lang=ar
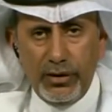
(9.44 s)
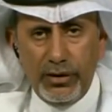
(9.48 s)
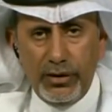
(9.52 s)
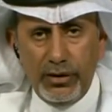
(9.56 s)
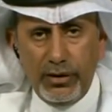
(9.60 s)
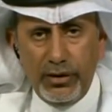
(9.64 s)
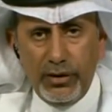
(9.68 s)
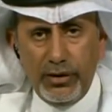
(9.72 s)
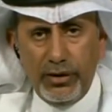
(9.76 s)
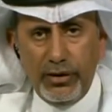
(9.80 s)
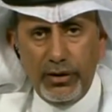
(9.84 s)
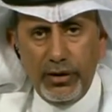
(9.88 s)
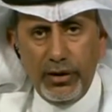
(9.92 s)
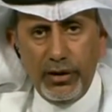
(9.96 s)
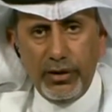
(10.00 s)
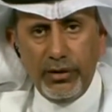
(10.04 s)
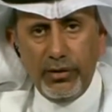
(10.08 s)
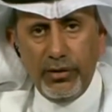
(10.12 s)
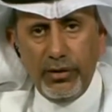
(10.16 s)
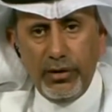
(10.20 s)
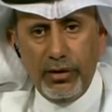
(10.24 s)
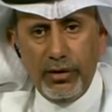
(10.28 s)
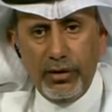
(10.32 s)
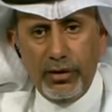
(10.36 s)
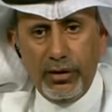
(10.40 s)
يعني
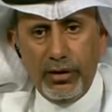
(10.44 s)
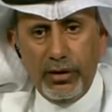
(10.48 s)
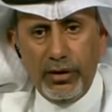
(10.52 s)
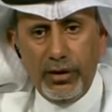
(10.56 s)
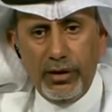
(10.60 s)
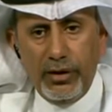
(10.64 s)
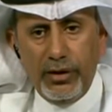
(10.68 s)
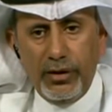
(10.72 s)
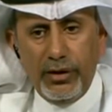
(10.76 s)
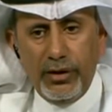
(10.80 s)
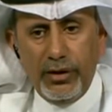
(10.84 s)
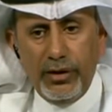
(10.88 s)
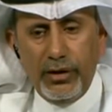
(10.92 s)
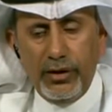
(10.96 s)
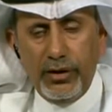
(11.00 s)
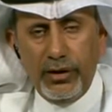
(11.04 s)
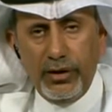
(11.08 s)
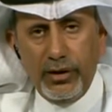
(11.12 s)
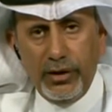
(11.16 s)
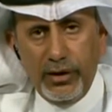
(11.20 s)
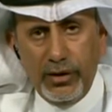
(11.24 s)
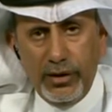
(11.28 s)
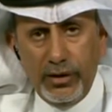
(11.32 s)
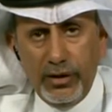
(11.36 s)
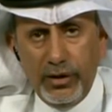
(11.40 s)
أرى أن
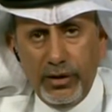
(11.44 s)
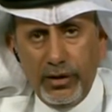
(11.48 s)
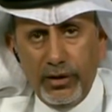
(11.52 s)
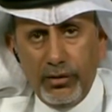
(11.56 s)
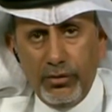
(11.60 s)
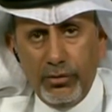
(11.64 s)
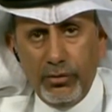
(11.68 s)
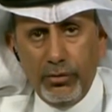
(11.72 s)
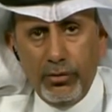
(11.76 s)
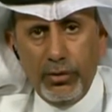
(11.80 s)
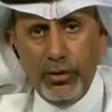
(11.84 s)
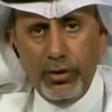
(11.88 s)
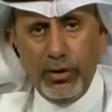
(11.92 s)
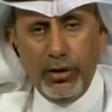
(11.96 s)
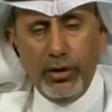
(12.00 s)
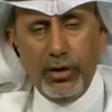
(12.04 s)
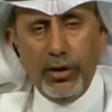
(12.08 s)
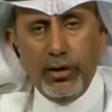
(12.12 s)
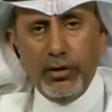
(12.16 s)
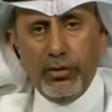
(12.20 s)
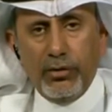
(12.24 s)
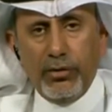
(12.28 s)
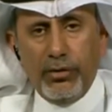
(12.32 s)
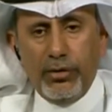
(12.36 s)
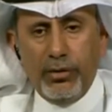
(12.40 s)
الهلال هو
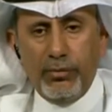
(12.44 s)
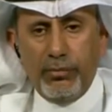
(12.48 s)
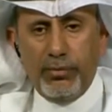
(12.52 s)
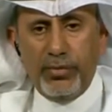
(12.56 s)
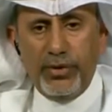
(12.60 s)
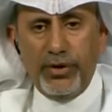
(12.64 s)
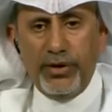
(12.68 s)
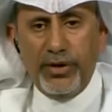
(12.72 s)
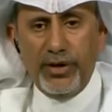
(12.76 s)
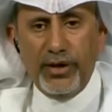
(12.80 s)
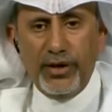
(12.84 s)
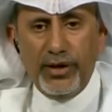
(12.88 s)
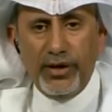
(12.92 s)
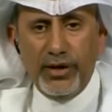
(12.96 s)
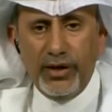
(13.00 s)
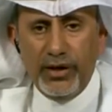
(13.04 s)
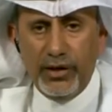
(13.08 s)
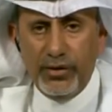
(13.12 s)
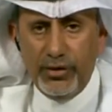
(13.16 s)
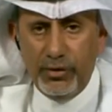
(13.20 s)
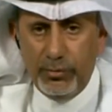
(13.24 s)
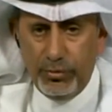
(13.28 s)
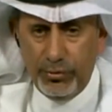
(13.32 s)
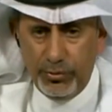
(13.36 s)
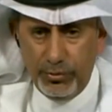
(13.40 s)
الأقرب لنيل
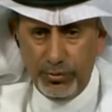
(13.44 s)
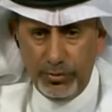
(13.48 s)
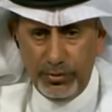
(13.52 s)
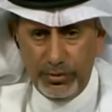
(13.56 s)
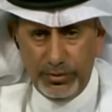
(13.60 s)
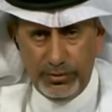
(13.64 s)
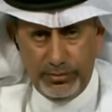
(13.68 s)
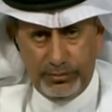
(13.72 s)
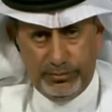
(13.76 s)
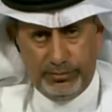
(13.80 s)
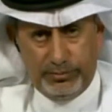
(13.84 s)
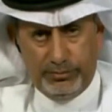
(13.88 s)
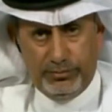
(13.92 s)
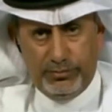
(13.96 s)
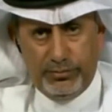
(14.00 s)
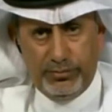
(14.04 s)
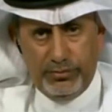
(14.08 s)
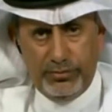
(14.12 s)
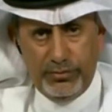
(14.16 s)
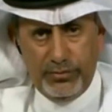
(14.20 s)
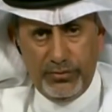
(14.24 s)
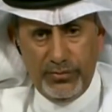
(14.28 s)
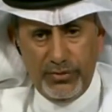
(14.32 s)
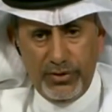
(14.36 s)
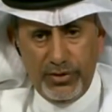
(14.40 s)
هذه البطولة
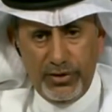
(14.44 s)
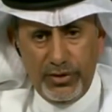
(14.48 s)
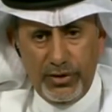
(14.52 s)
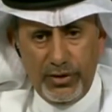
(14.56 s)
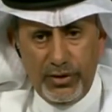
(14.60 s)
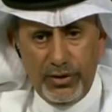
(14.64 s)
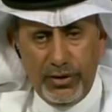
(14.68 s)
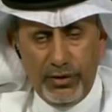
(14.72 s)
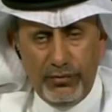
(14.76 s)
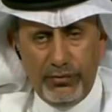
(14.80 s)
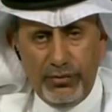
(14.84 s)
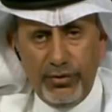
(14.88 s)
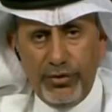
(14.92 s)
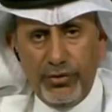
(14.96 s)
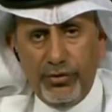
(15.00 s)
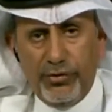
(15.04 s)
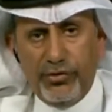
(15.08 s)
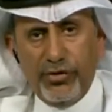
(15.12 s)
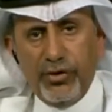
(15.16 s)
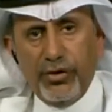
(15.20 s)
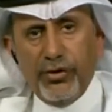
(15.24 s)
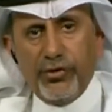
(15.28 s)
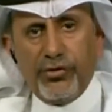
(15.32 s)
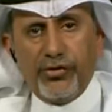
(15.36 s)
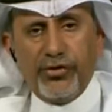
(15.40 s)
في
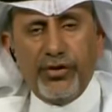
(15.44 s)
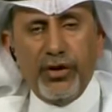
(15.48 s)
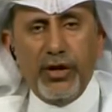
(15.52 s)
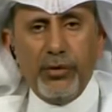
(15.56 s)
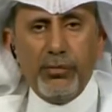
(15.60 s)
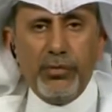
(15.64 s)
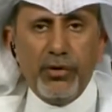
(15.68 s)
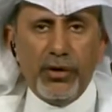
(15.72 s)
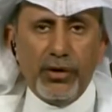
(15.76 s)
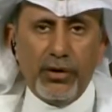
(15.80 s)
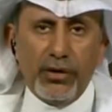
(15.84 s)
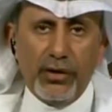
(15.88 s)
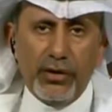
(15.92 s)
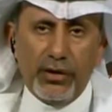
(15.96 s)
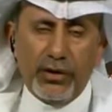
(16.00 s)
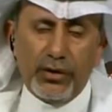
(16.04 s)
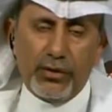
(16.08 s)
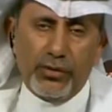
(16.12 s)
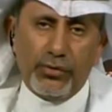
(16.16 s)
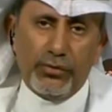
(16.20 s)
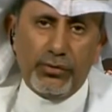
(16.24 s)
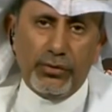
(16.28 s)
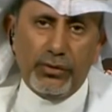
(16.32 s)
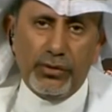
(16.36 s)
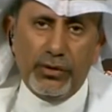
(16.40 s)
النسخ السابقة
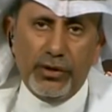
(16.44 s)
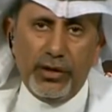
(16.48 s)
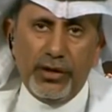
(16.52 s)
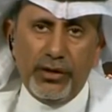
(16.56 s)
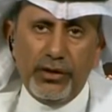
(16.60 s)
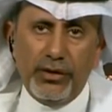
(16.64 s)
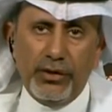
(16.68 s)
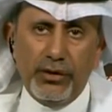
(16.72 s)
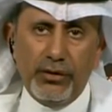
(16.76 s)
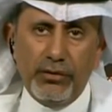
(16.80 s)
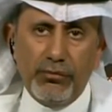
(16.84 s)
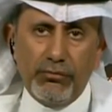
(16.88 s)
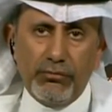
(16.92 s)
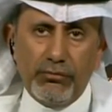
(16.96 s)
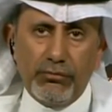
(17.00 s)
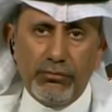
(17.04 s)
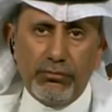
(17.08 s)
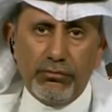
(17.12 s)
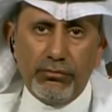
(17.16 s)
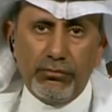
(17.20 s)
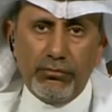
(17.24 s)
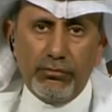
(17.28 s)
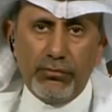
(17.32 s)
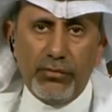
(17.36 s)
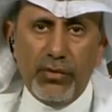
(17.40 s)
يعني
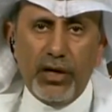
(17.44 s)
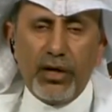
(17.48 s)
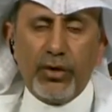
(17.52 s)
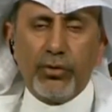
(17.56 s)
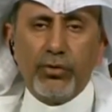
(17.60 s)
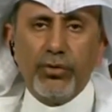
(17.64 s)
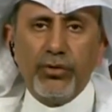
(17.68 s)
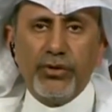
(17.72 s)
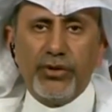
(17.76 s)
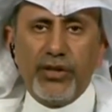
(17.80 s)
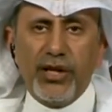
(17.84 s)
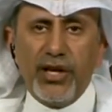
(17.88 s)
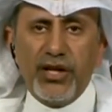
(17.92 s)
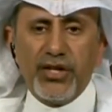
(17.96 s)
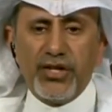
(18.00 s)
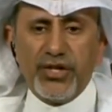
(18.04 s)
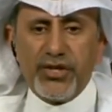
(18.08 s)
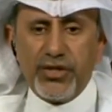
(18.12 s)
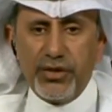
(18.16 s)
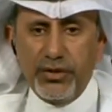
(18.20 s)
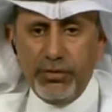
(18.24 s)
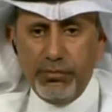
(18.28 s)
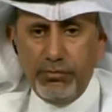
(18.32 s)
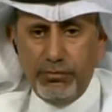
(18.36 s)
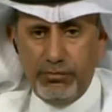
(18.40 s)
ما كنت
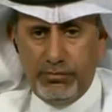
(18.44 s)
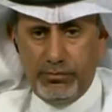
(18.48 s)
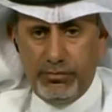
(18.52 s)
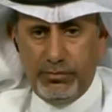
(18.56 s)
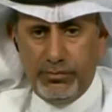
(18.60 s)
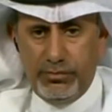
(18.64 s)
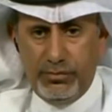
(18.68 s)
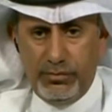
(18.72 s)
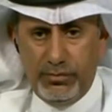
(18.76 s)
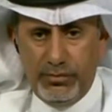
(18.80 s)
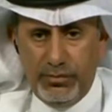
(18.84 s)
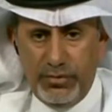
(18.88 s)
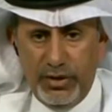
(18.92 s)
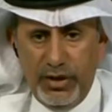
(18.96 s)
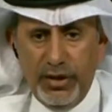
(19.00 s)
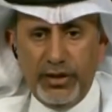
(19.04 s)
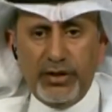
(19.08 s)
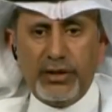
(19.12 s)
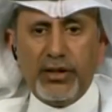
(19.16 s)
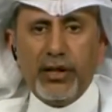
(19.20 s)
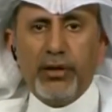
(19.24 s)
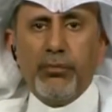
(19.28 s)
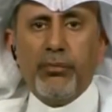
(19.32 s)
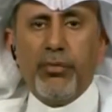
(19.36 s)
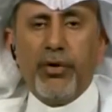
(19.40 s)
أجزم
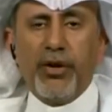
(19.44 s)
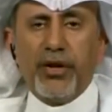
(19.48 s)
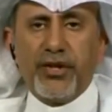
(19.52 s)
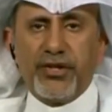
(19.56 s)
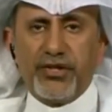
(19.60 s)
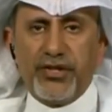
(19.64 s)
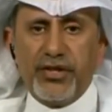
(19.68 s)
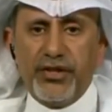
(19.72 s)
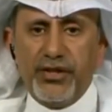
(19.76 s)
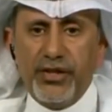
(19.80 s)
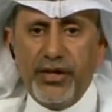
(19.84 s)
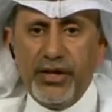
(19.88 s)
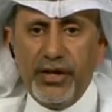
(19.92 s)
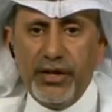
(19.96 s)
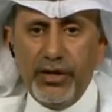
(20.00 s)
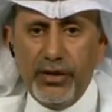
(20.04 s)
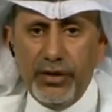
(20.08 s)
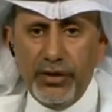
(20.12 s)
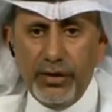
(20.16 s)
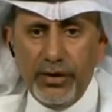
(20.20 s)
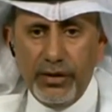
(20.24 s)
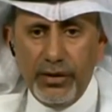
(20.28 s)
حتى مباراة سيدني